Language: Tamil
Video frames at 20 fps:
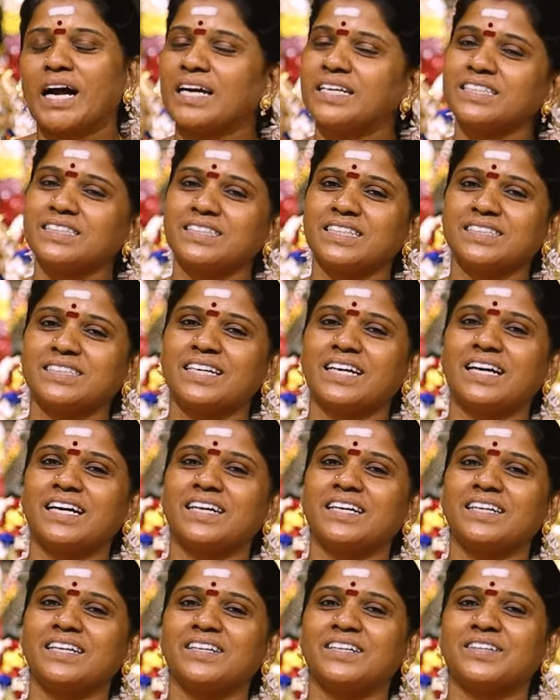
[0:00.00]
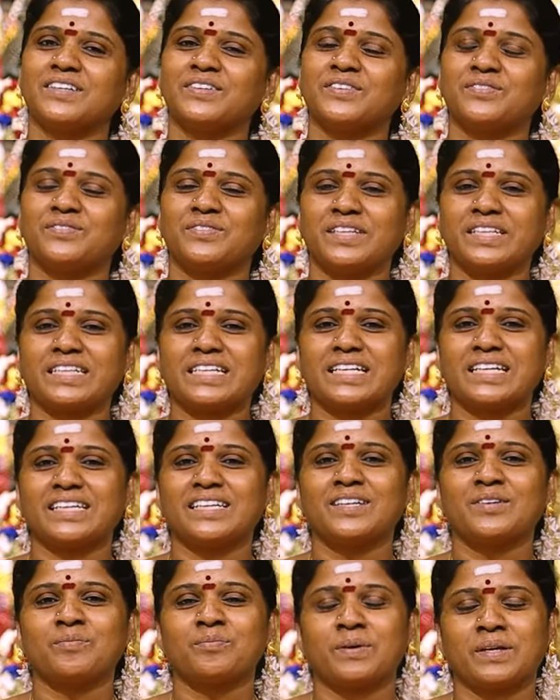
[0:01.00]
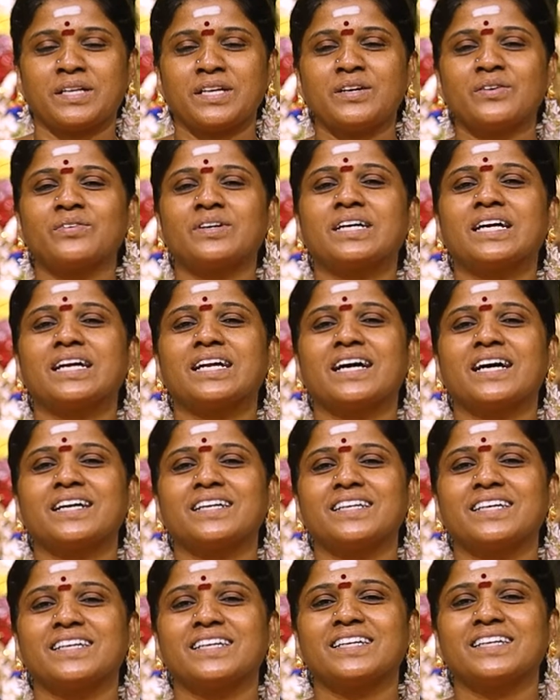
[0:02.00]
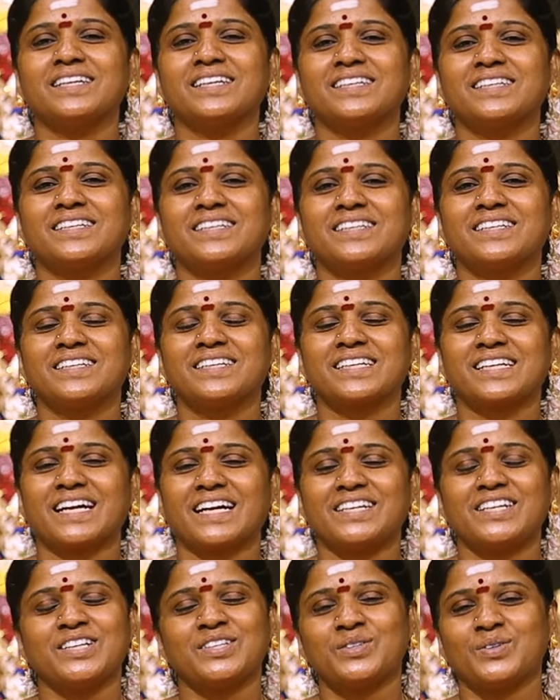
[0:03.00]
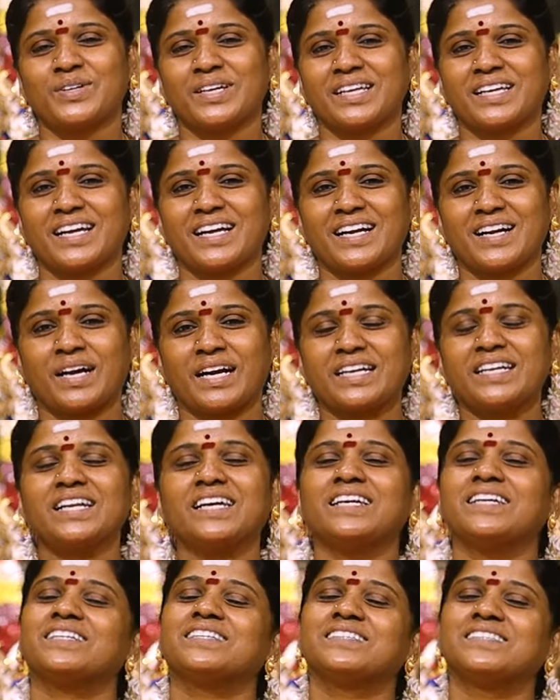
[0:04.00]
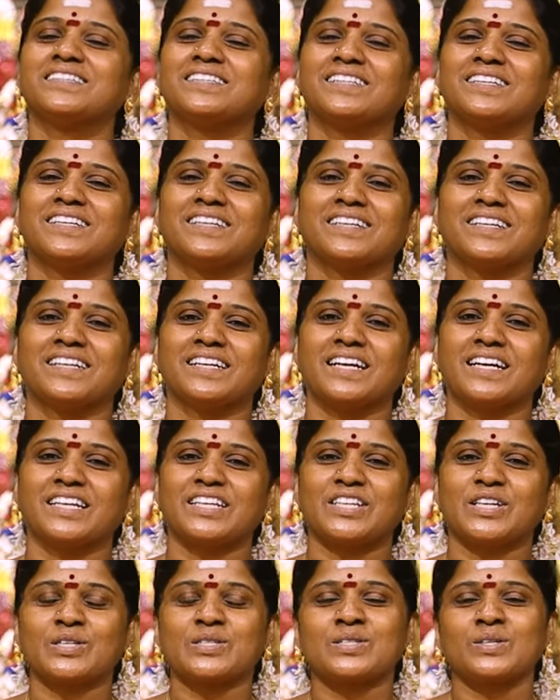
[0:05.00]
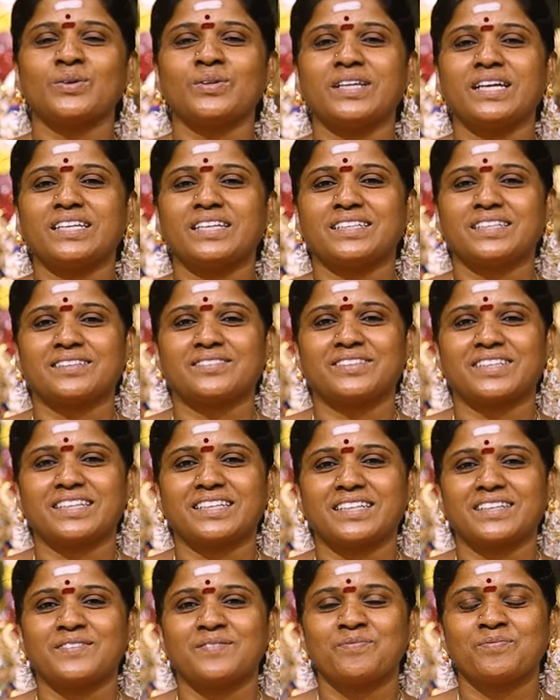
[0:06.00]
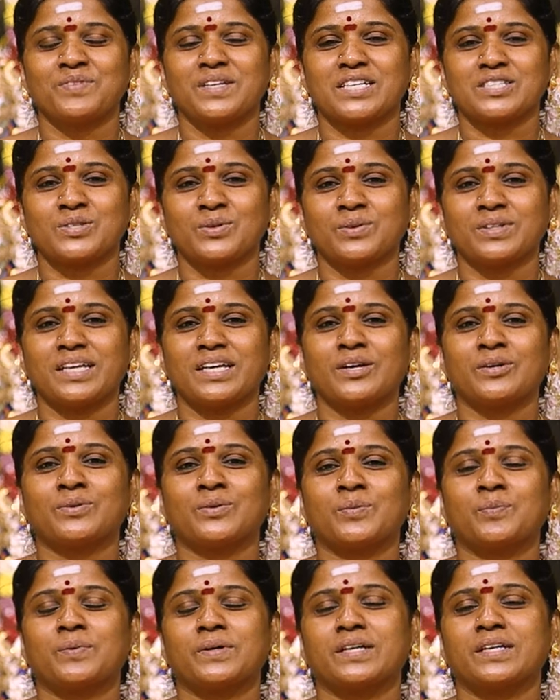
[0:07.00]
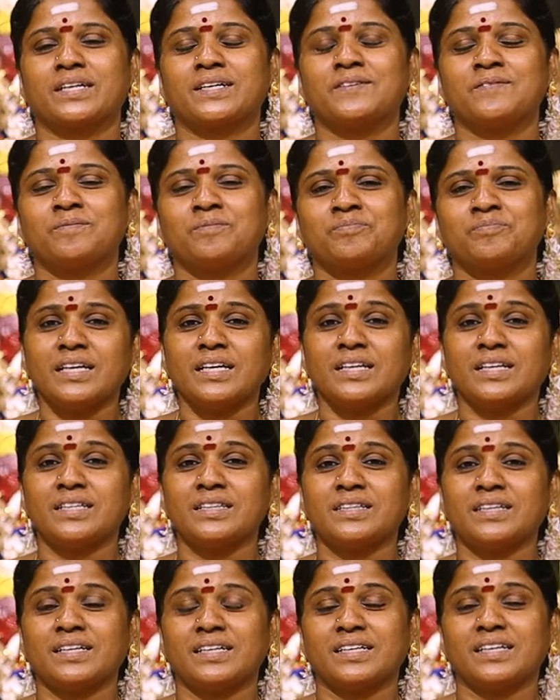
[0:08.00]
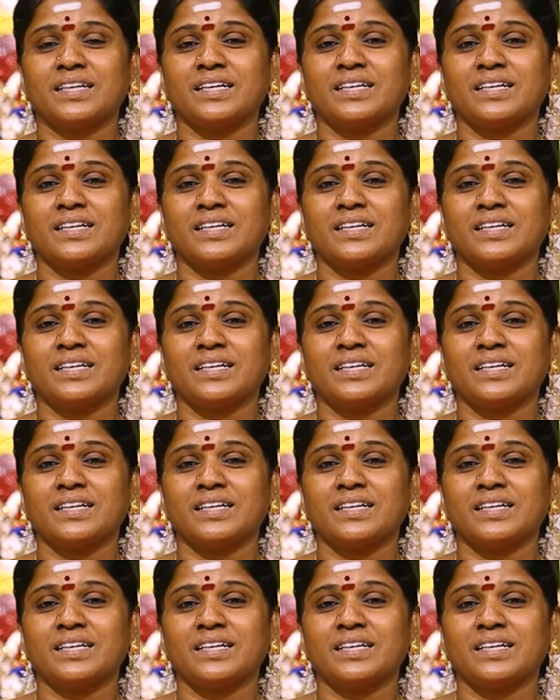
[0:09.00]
அடுத்ததா வீட்டுல பெரியவங்களான கண்ணனுடைய அன்னை யசோதை கிட்ட வர்றா யசோதைய கூப்பிடுறா இந்த